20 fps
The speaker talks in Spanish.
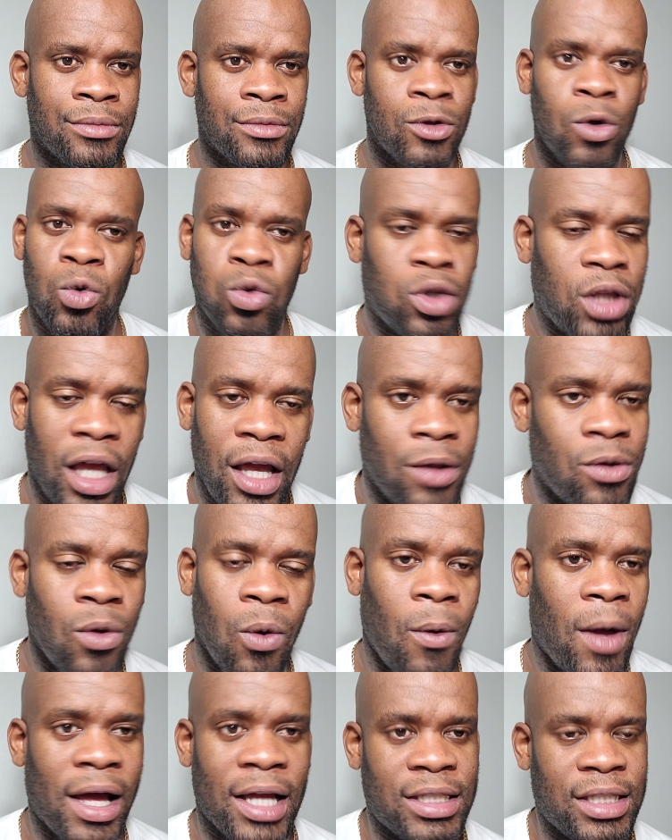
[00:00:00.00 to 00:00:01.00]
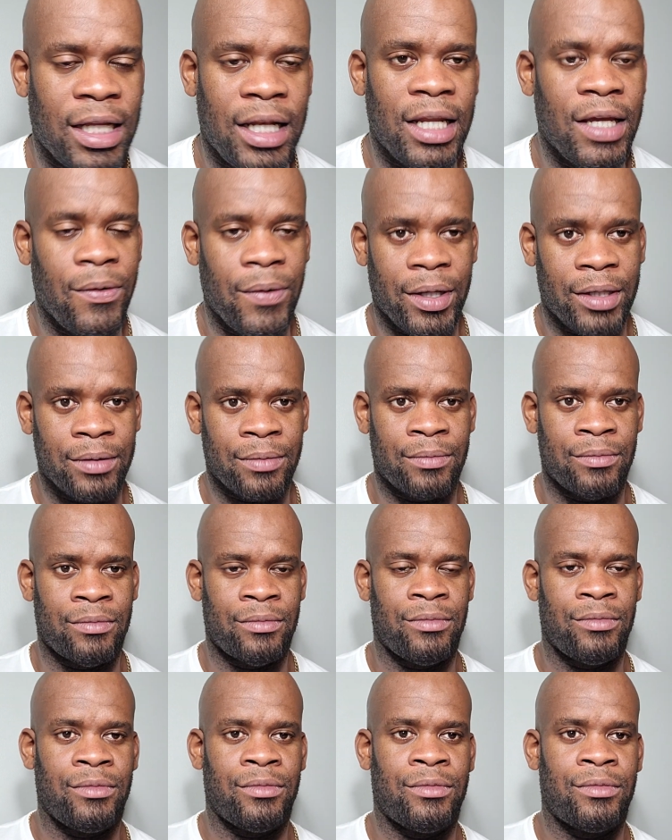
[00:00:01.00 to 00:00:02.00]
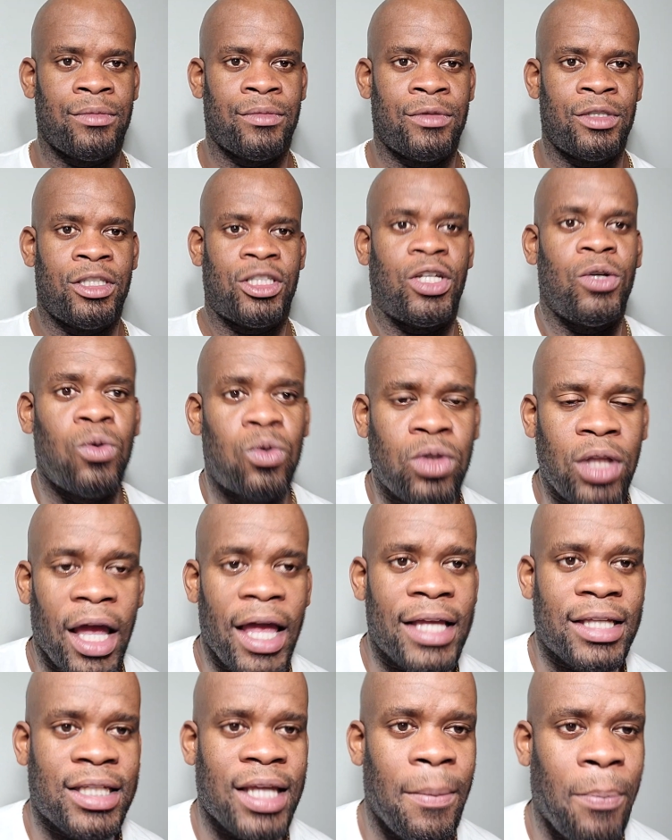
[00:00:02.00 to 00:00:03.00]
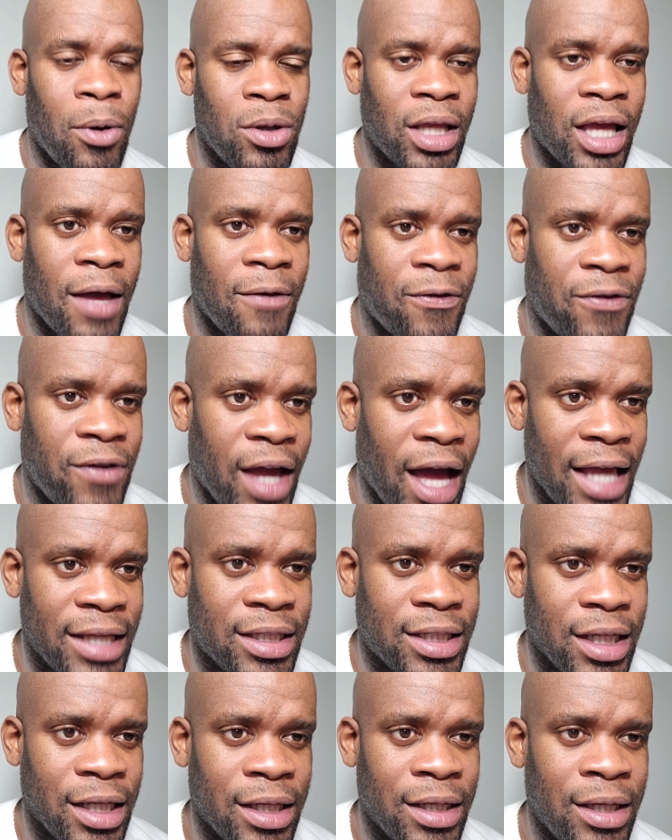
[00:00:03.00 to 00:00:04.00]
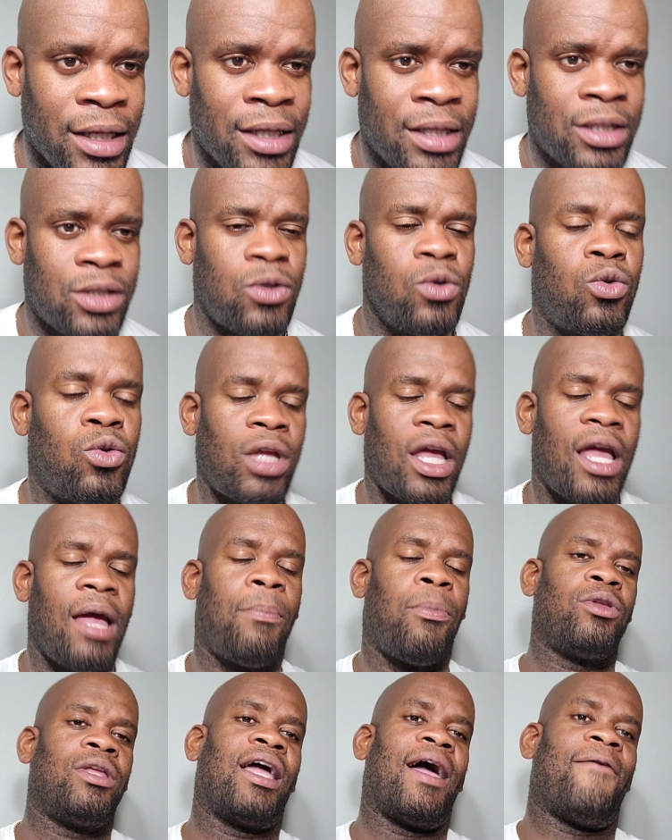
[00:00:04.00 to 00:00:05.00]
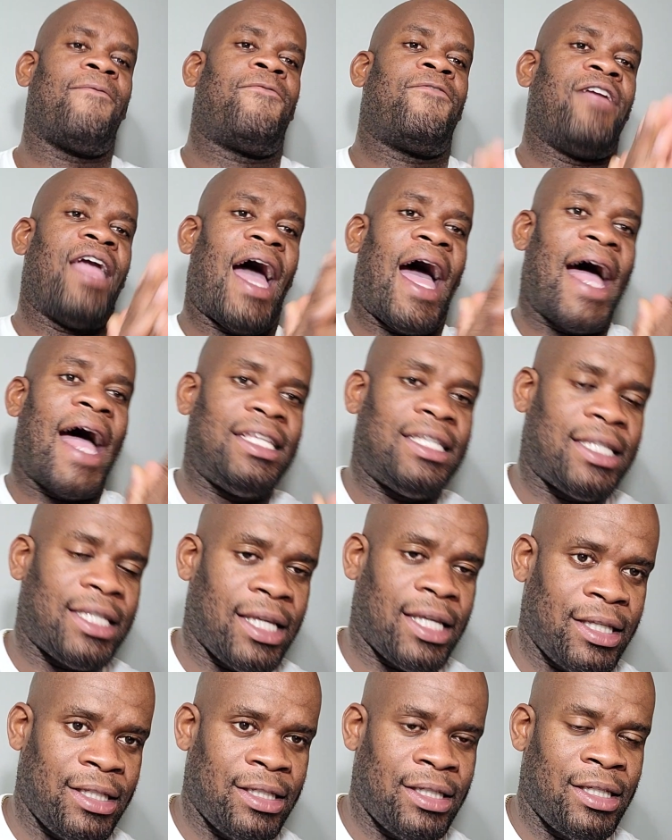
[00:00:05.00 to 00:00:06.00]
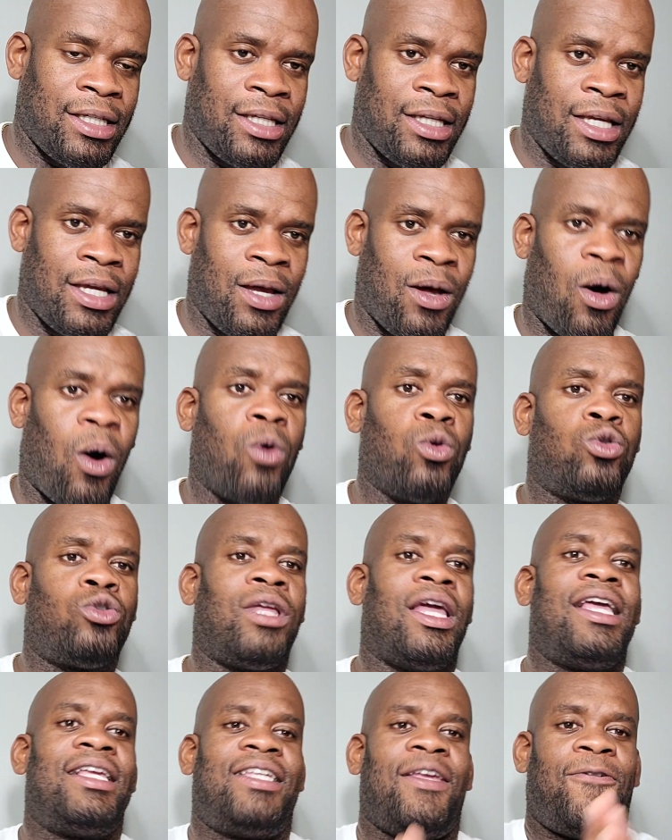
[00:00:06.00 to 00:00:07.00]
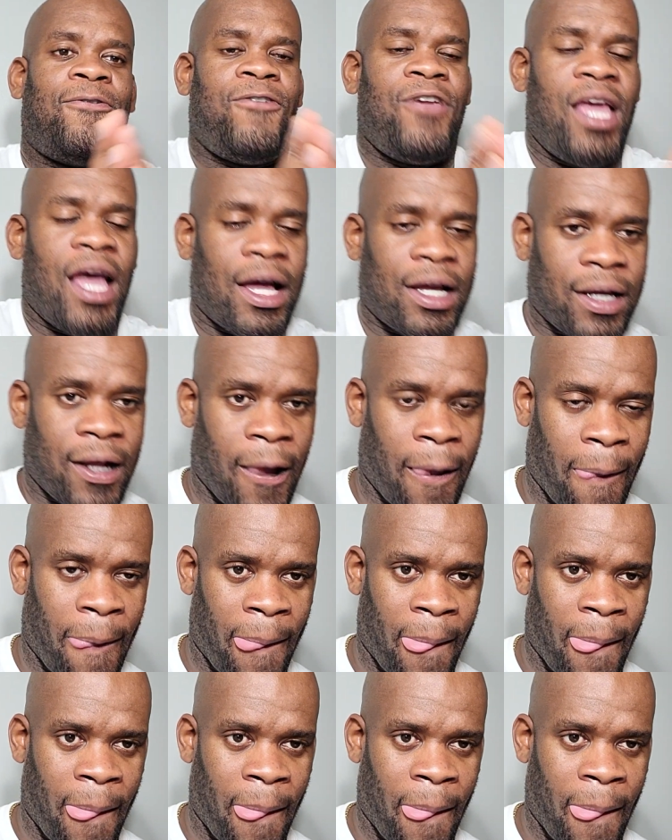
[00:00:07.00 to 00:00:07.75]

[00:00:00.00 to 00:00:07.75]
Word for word: Ustedes no van a ser libres. Si ustedes se ponen a fijarse, si ustedes ponen a fijarse, o ustedes se fijan